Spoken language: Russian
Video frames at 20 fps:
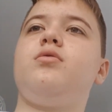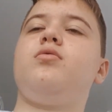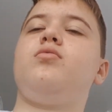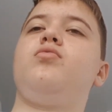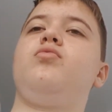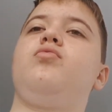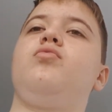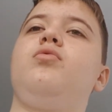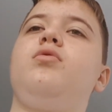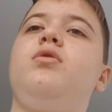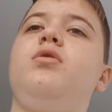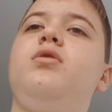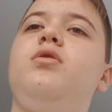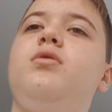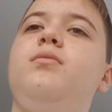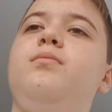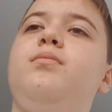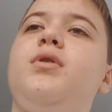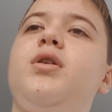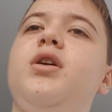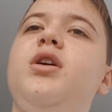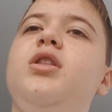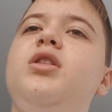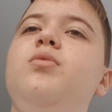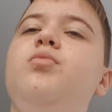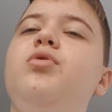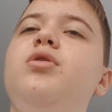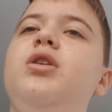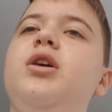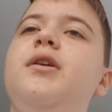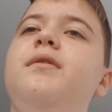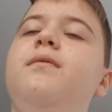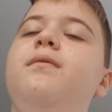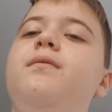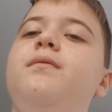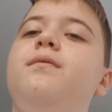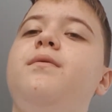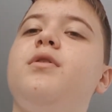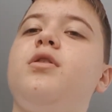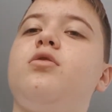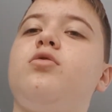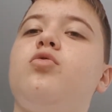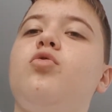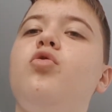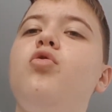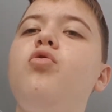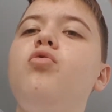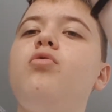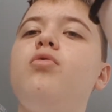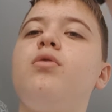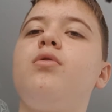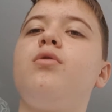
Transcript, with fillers: Ну, поэтому я вернул